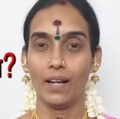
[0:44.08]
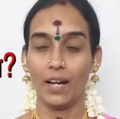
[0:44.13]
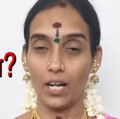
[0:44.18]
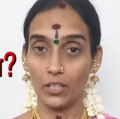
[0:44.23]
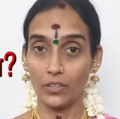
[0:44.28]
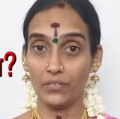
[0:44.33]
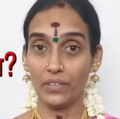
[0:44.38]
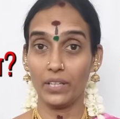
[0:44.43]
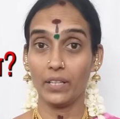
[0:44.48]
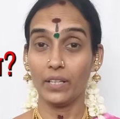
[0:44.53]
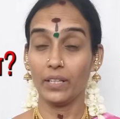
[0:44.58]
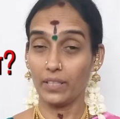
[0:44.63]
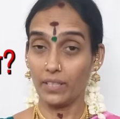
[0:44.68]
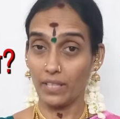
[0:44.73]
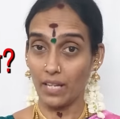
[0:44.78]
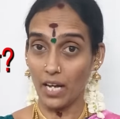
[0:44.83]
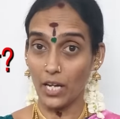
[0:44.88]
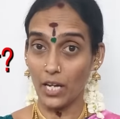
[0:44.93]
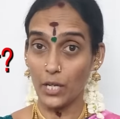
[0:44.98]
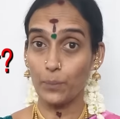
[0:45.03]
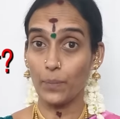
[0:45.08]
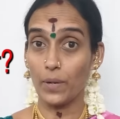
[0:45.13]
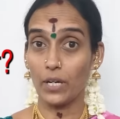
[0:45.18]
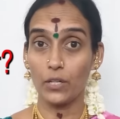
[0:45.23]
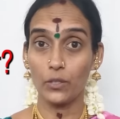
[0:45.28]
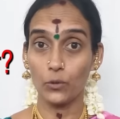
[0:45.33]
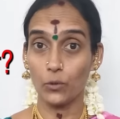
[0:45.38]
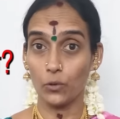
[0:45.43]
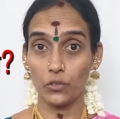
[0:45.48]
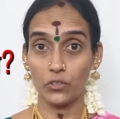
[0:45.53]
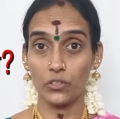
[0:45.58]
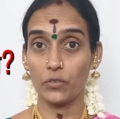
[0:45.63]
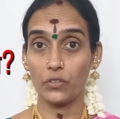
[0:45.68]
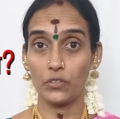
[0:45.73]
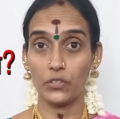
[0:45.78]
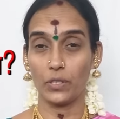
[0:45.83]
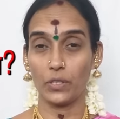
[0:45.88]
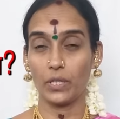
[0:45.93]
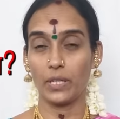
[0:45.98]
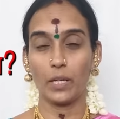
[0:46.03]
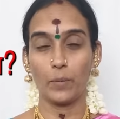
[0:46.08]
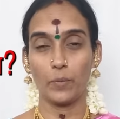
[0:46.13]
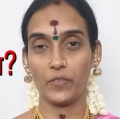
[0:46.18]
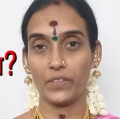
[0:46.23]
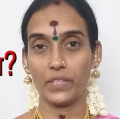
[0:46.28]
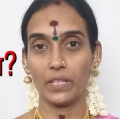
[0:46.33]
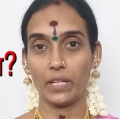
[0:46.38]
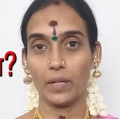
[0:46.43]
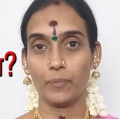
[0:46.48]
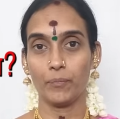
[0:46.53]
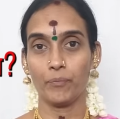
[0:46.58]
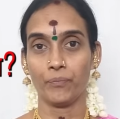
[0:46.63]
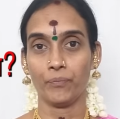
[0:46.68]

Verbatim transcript: அதுவே நாய் பள்ளம் தோண்டுச்சுன்னு வச்சுக்கோங்க நம்ம வீட்டில்